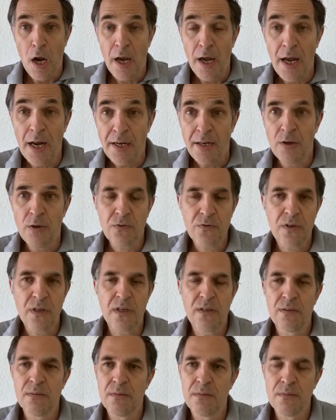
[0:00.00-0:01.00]
hält die Luft
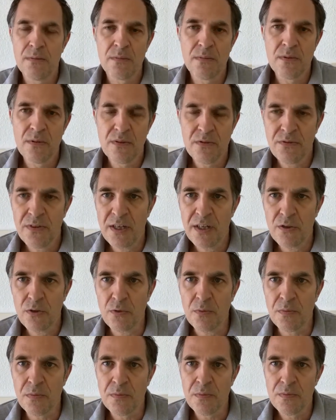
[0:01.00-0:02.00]
an, fällt
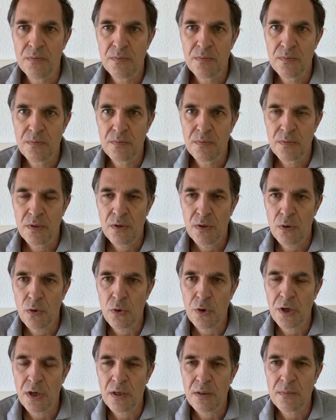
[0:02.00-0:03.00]
um.
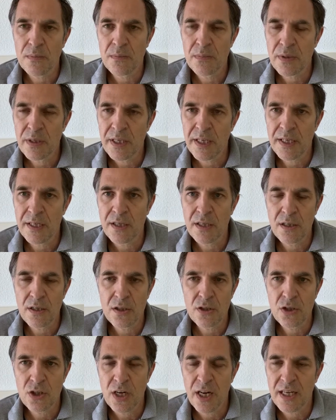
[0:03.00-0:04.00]
Oder Kind
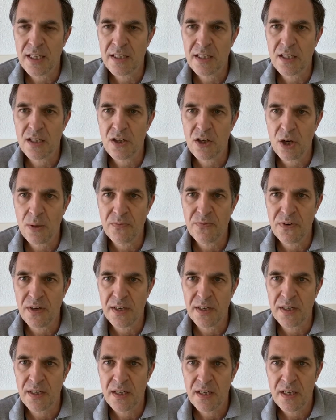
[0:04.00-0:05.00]
schlägt sich den Kopf
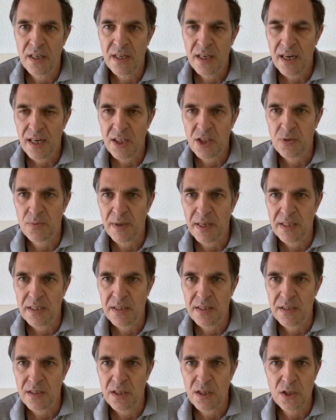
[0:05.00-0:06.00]
an, hat
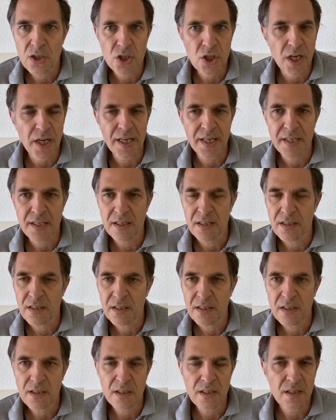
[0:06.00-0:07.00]
Schmerzen, schreit,
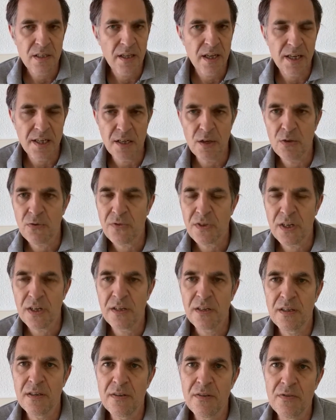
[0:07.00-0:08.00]
hält die Luft
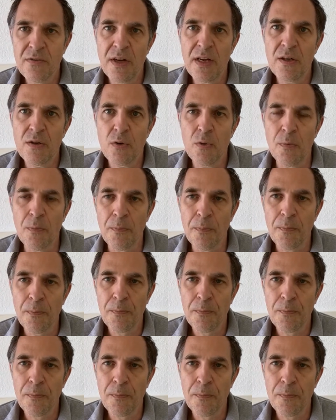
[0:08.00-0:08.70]
an, fällt um.